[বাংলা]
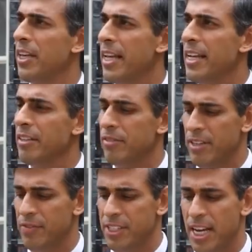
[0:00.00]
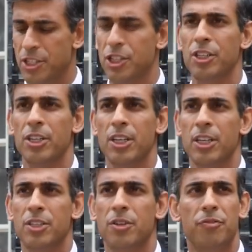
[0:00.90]
বৈধ অভিবাসনের হার
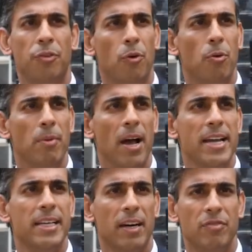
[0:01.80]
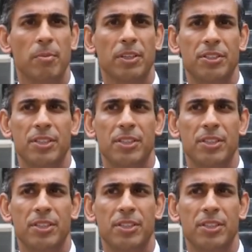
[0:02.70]
অতিরিক্ত মাত্রায় বৃদ্ধি পেয়েছে